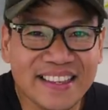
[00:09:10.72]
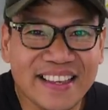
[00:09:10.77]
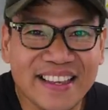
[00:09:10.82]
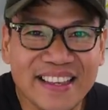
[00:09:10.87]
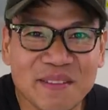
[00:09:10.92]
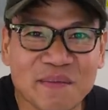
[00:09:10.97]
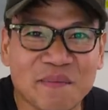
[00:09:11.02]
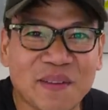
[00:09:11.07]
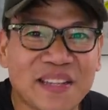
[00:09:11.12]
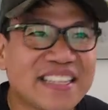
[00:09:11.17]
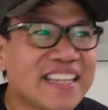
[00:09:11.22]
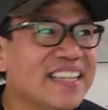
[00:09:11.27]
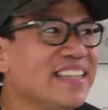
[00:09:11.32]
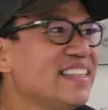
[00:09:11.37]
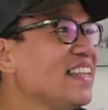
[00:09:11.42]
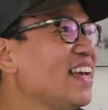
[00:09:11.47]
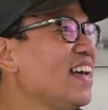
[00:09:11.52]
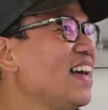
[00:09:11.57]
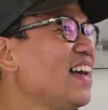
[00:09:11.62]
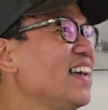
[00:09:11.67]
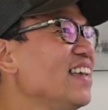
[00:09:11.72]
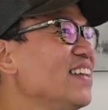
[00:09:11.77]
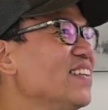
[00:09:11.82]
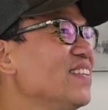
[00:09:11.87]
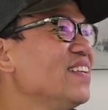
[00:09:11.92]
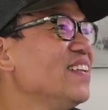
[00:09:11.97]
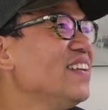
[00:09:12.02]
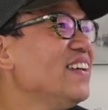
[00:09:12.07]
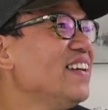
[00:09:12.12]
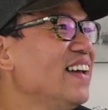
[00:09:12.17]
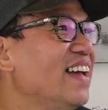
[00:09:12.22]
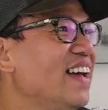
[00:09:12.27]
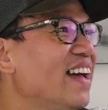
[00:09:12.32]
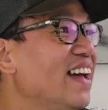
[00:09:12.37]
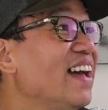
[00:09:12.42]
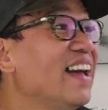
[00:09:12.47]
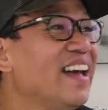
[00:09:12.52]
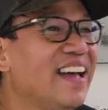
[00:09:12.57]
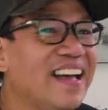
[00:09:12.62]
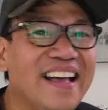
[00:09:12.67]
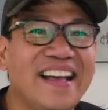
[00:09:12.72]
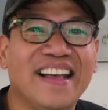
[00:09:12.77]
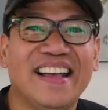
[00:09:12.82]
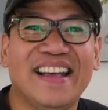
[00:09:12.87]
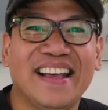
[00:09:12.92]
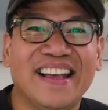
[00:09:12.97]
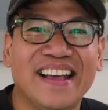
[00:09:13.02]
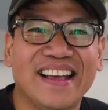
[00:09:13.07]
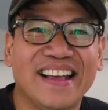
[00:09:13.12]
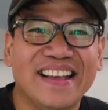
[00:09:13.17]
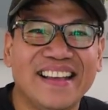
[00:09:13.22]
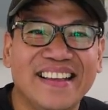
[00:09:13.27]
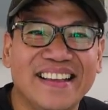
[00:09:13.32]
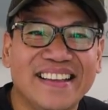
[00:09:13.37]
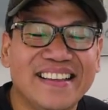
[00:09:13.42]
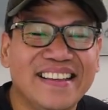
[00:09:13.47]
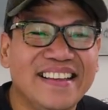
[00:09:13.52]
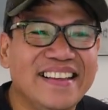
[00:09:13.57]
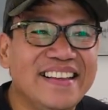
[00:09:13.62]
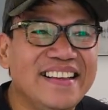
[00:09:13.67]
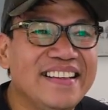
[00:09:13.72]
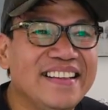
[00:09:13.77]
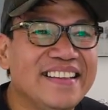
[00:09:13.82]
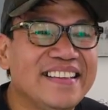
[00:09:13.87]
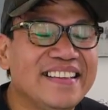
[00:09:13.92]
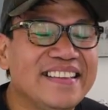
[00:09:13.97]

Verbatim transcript: yan, oh, patay mati- tayo. Matitira isa dyan. Ano yung natitira mo dyan?